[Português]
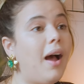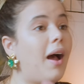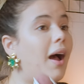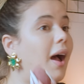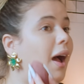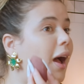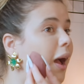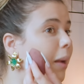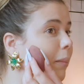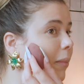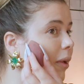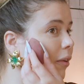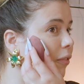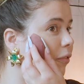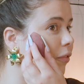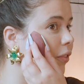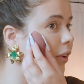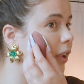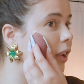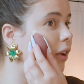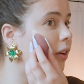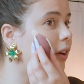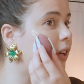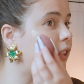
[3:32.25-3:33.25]
Ah, minha
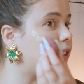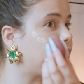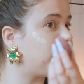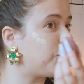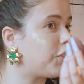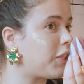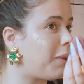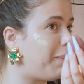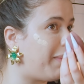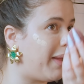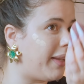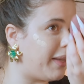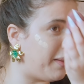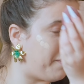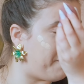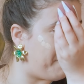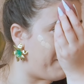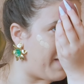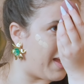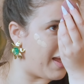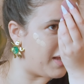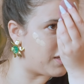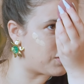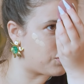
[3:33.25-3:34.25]
filha, é uma questão chamada
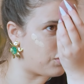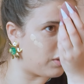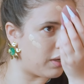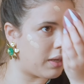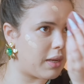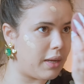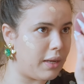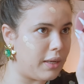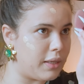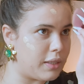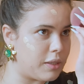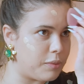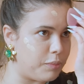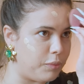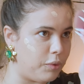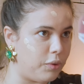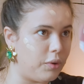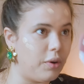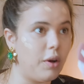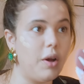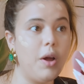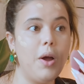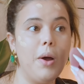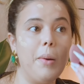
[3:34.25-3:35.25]

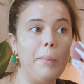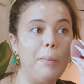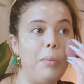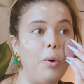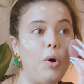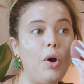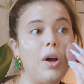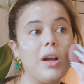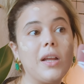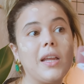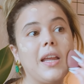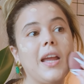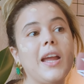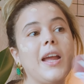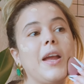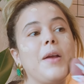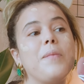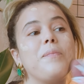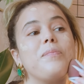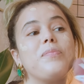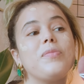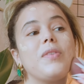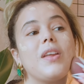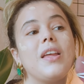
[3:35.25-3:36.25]
masoquismo. Por
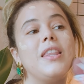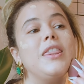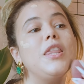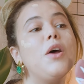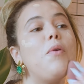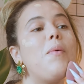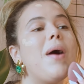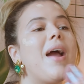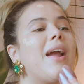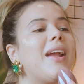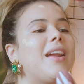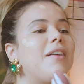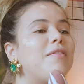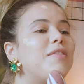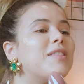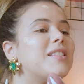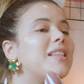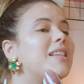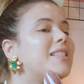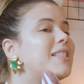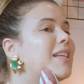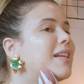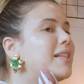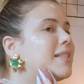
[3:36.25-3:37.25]
quê? Não é que
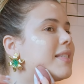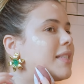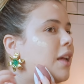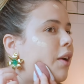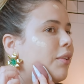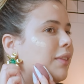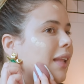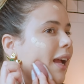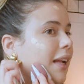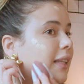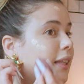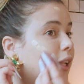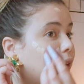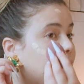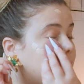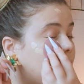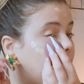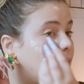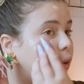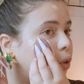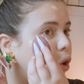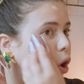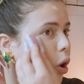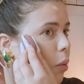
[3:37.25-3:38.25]
você sente saudade. Não
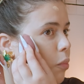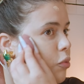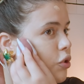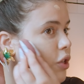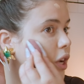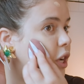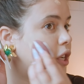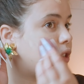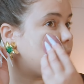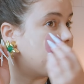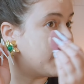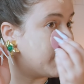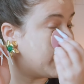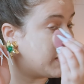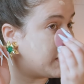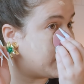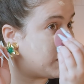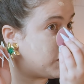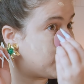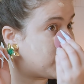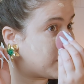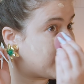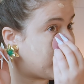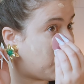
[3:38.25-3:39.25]
tem como, gente, você
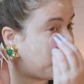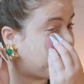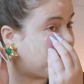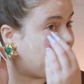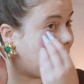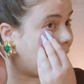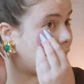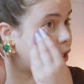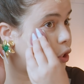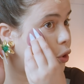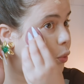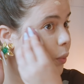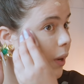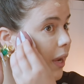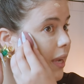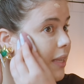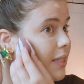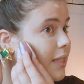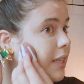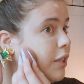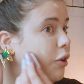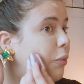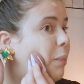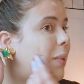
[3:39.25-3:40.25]
sentir saudade do
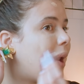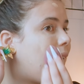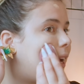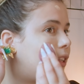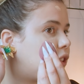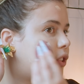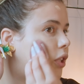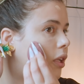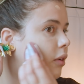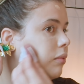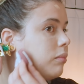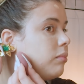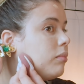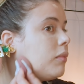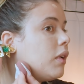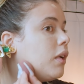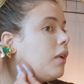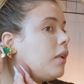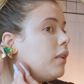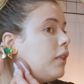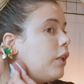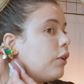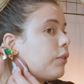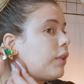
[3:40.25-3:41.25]
ex que não presta.
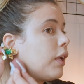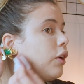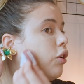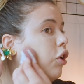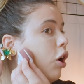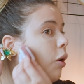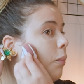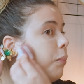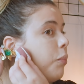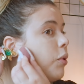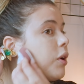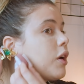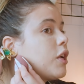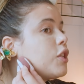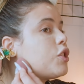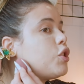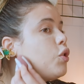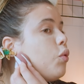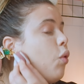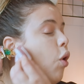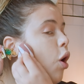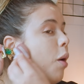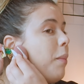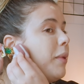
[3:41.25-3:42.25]
Não tem como, porque
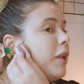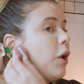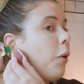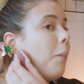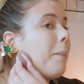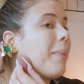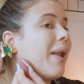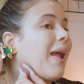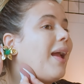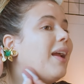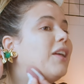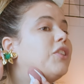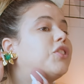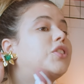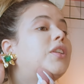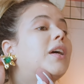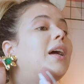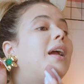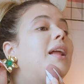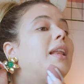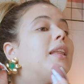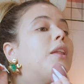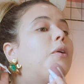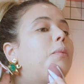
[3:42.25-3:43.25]
se o homem não
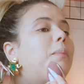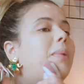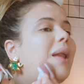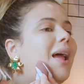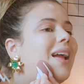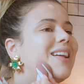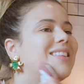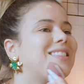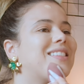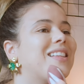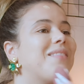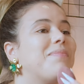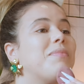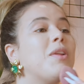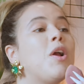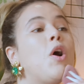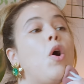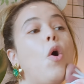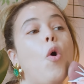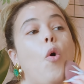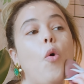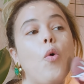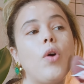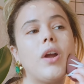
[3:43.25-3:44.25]
presta, ele não presta.
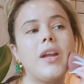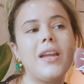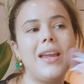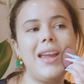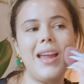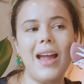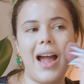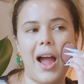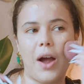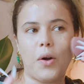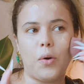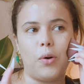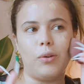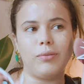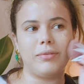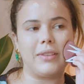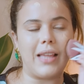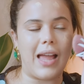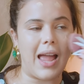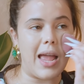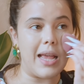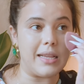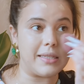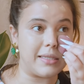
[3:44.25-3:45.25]
O que
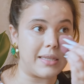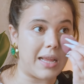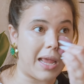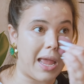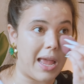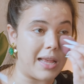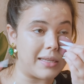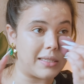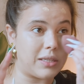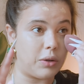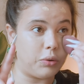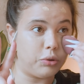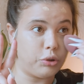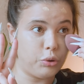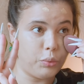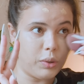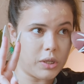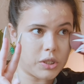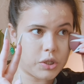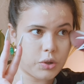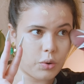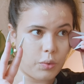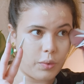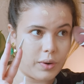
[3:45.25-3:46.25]
acontece são
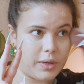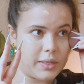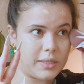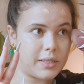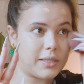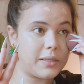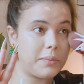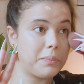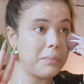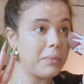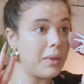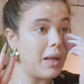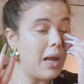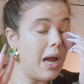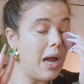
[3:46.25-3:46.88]
duas coisas.